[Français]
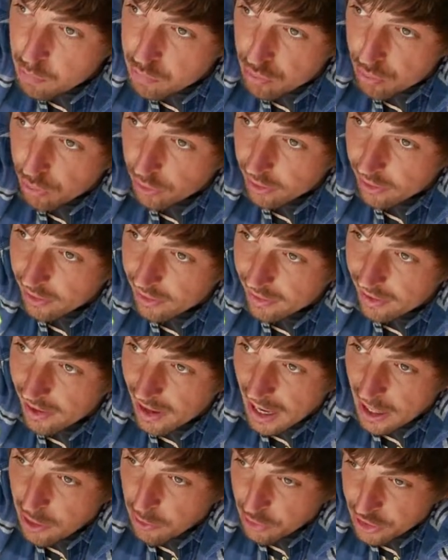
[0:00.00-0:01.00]
pour
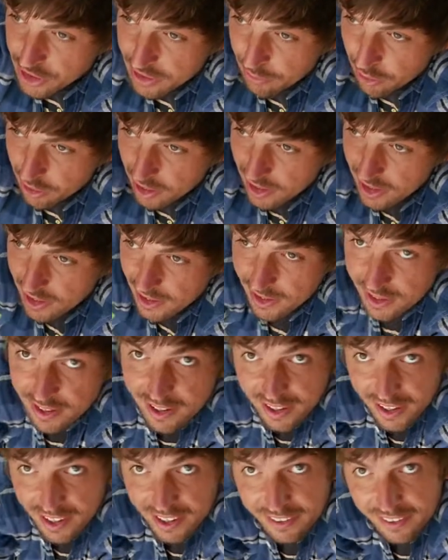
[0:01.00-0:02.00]
allonger votre lit
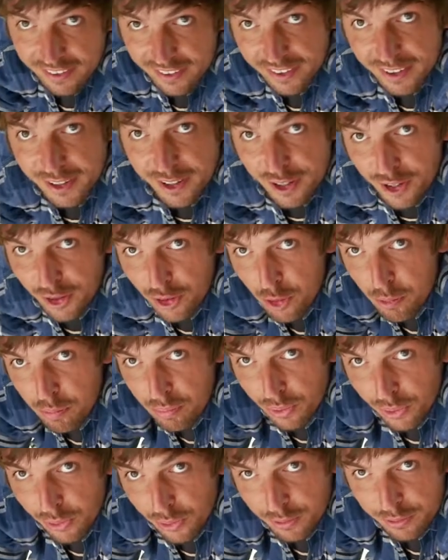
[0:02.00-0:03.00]
et être le
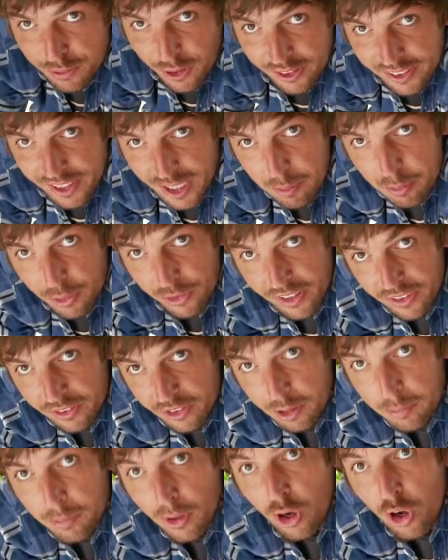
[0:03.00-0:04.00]
plus confortable des
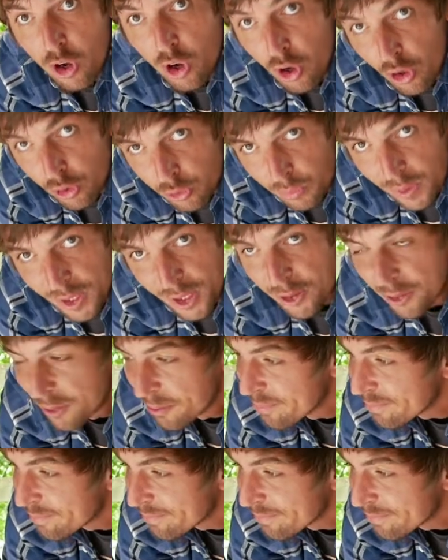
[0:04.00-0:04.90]
hommes en Twingo.